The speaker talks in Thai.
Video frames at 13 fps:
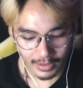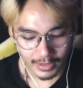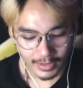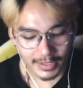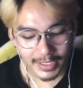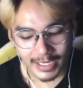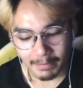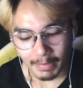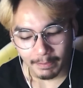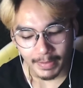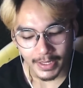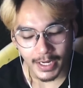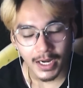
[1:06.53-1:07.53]
เรื่องนี้มัน
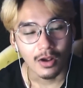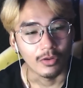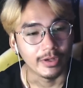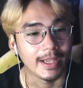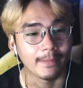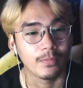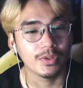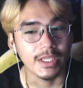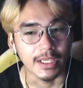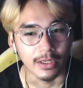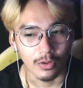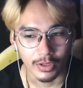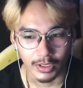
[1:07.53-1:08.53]
เป็นเรื่องของเด็กผู้หญิง
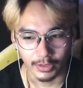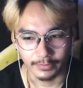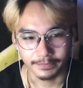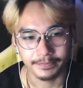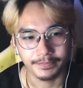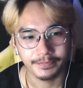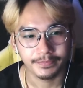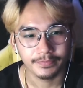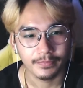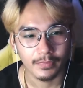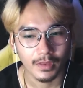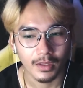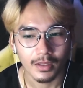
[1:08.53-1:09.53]
คนหนึ่ง
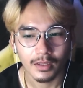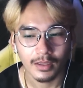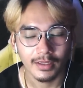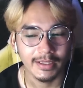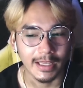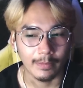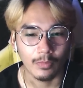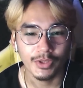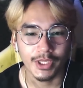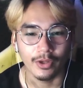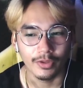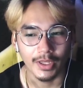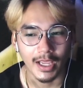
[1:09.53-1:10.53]
เด็กผู้หญิง
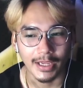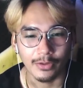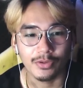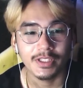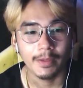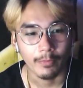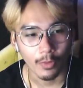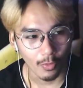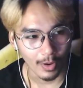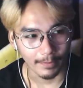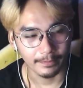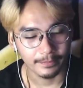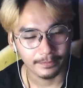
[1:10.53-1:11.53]
คนนี้อายุสิบขว
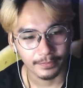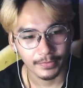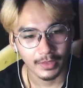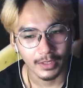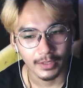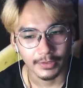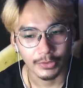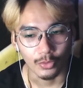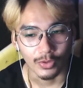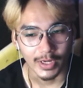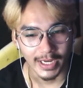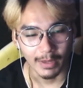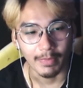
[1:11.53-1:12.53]
บอยู่
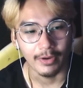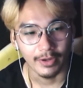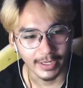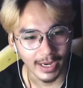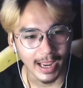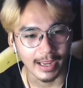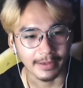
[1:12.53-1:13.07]
ในอเมริกา